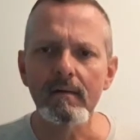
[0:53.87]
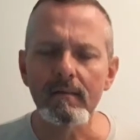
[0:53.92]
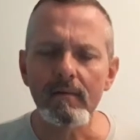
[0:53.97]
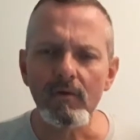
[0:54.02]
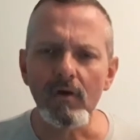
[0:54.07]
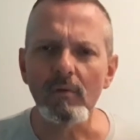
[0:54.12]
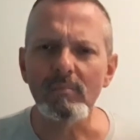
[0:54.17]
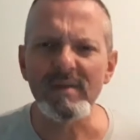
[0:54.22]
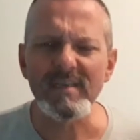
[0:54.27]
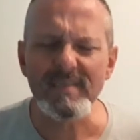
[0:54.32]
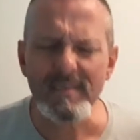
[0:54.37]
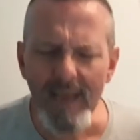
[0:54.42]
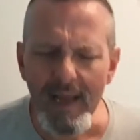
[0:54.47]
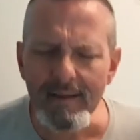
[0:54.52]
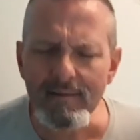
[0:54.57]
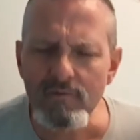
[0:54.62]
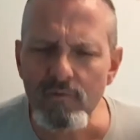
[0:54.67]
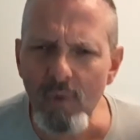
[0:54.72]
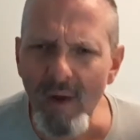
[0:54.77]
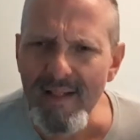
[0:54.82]
comme les
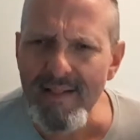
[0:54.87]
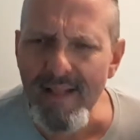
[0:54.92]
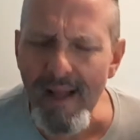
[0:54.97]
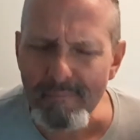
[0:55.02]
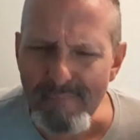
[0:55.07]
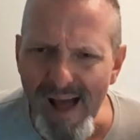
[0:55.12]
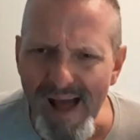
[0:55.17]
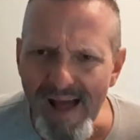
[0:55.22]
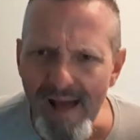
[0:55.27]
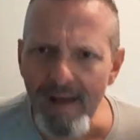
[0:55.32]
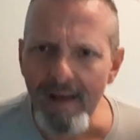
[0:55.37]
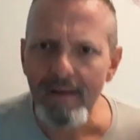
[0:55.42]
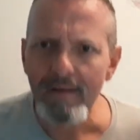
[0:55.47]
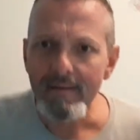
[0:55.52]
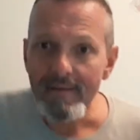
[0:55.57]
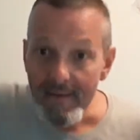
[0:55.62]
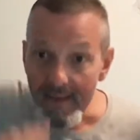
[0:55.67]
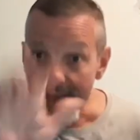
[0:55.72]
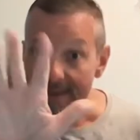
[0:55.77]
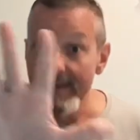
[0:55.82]
5 doigts de la main,
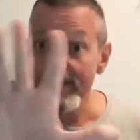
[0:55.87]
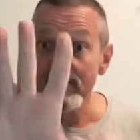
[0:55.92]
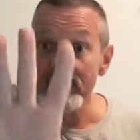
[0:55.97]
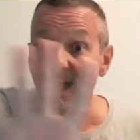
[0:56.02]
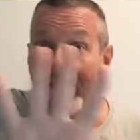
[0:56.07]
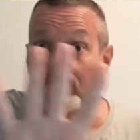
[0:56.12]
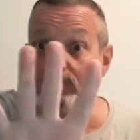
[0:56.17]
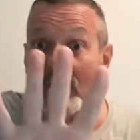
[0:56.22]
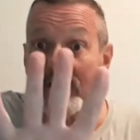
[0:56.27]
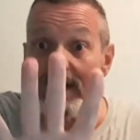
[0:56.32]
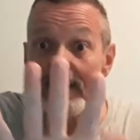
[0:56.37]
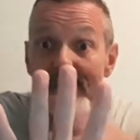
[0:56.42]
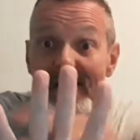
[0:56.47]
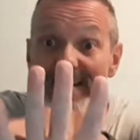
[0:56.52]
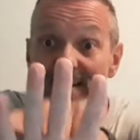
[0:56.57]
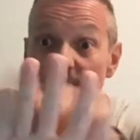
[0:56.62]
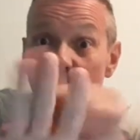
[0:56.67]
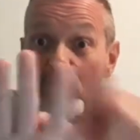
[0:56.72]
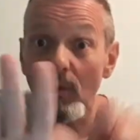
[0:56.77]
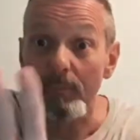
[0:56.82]
et les 5 doigts de la main
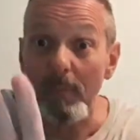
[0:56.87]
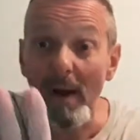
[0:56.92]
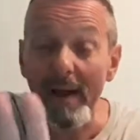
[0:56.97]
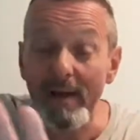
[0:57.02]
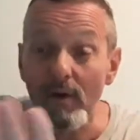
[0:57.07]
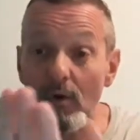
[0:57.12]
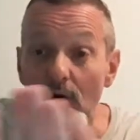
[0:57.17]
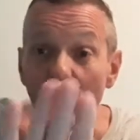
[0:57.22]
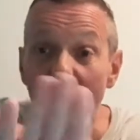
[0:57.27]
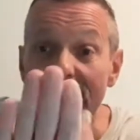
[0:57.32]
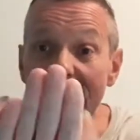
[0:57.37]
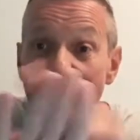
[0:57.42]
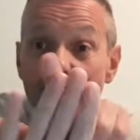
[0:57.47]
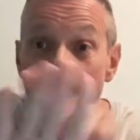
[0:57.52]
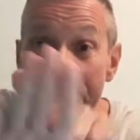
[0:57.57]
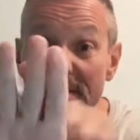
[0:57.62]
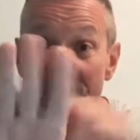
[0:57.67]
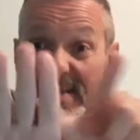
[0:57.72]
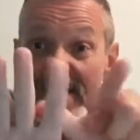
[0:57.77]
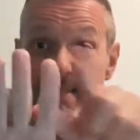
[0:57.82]
qui ne sont pas égaux, il y a
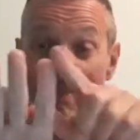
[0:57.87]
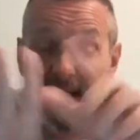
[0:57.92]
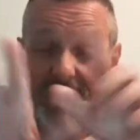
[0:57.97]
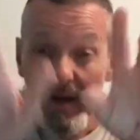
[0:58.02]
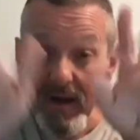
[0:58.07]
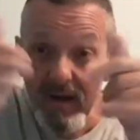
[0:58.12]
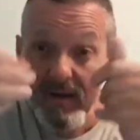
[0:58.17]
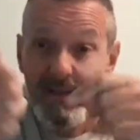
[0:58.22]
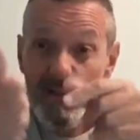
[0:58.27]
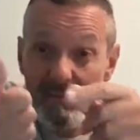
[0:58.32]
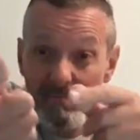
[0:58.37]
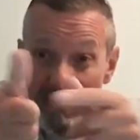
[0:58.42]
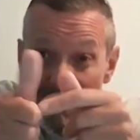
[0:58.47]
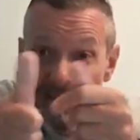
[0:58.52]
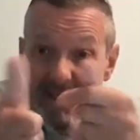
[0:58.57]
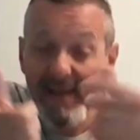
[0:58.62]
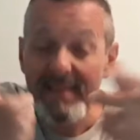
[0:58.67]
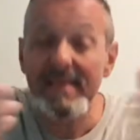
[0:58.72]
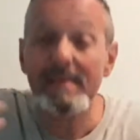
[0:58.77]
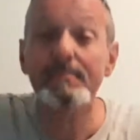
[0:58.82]
des petits, des grands, des
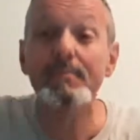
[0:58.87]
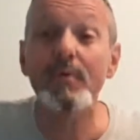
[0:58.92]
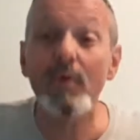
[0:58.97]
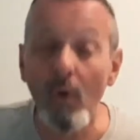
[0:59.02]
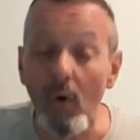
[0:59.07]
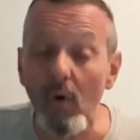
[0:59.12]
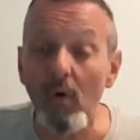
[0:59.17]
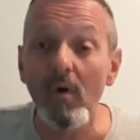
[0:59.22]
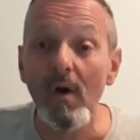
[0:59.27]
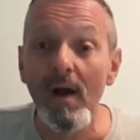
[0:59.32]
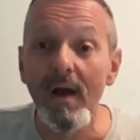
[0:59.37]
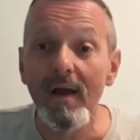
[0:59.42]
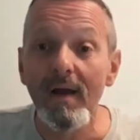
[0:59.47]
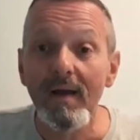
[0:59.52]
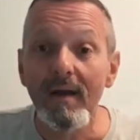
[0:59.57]
moyens, des plus gros.